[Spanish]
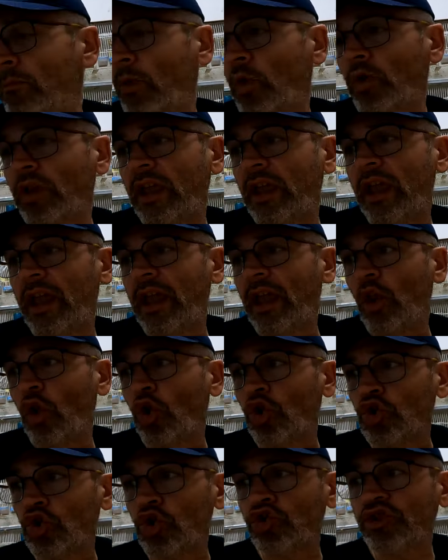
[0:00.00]
porque
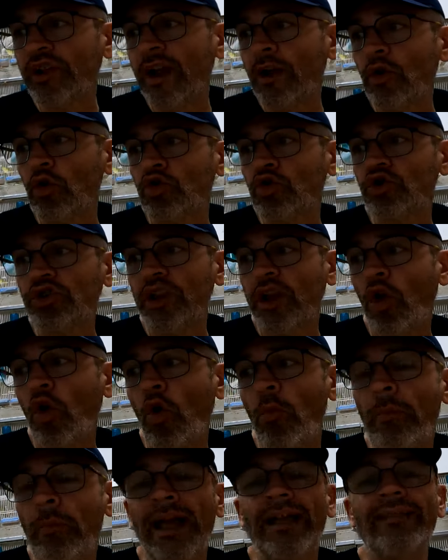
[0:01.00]
los dos sacos o tres que
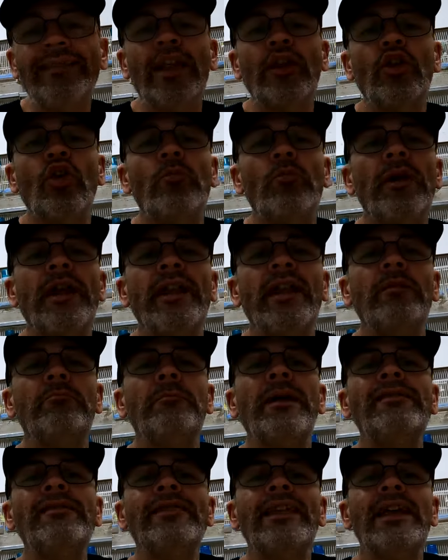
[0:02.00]
compré
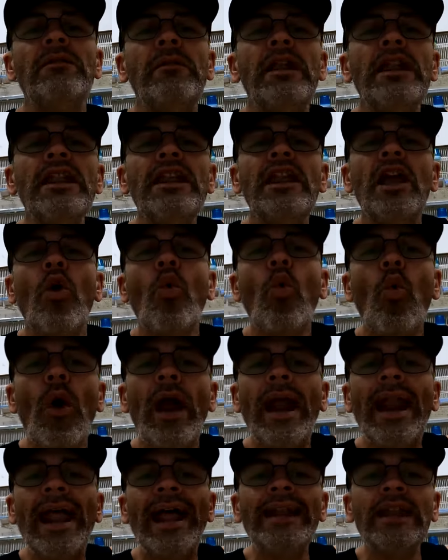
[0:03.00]
anteriormente venía
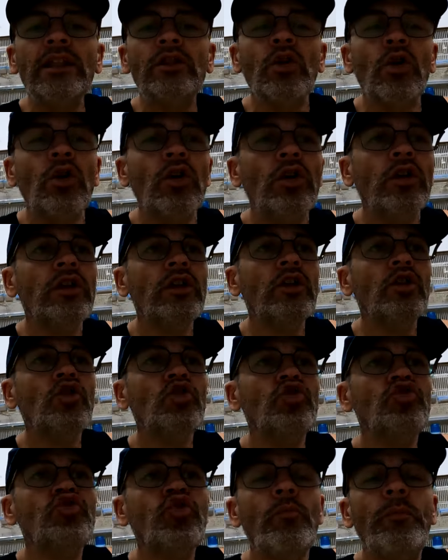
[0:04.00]
un granito
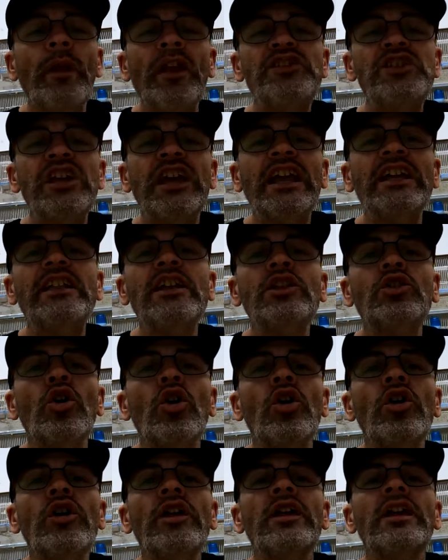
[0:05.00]
súper
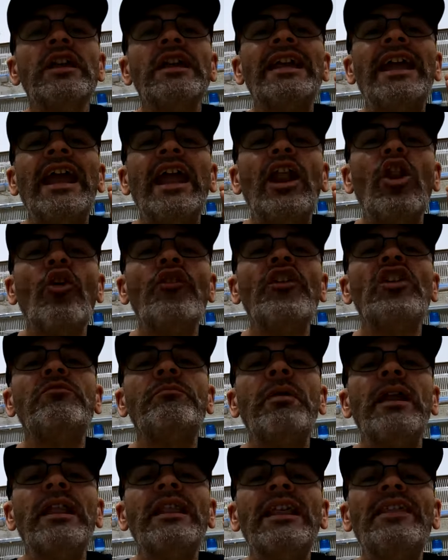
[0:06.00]
chiquitito que no
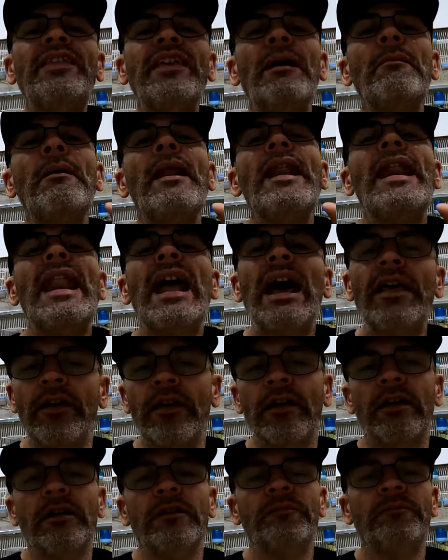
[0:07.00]
desperdiciaban
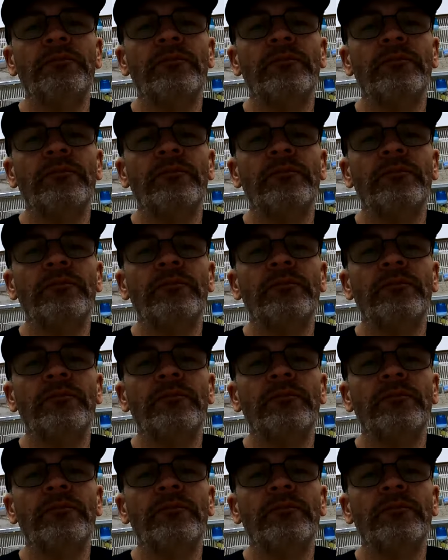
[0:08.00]
nada.